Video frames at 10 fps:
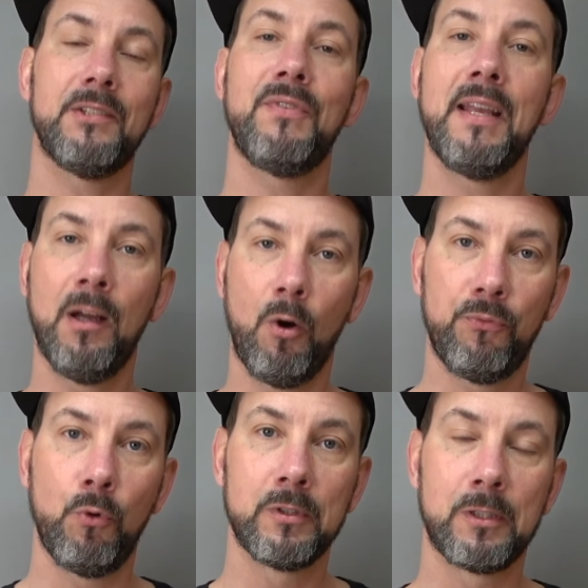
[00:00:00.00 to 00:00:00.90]
deswegen auch
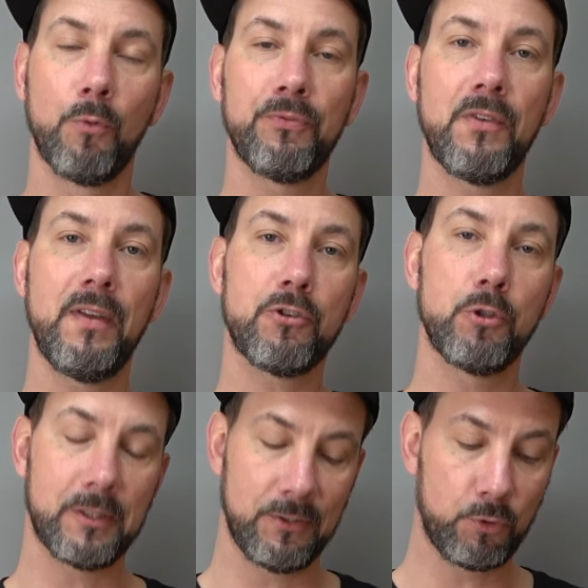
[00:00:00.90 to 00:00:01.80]
für uns
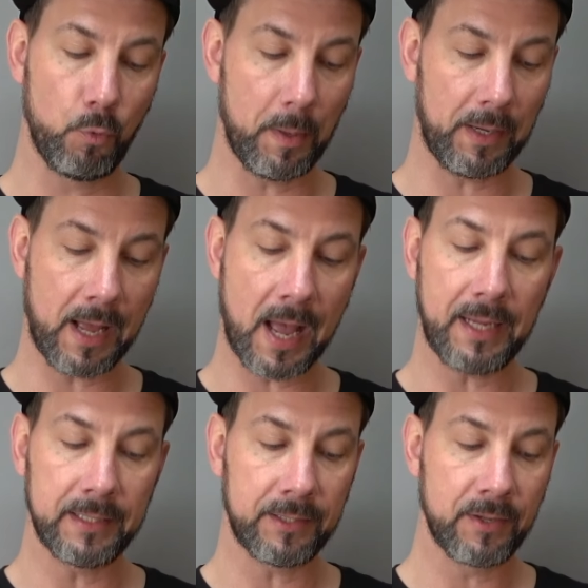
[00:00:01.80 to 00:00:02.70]
Luftgewehrschützen super
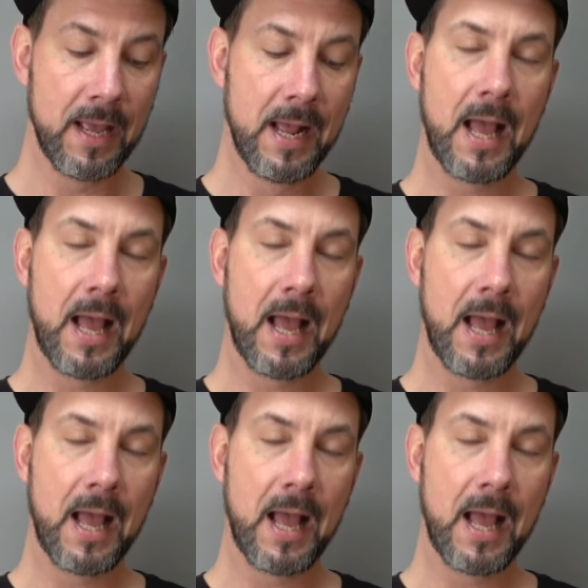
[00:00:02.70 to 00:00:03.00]
geeignet.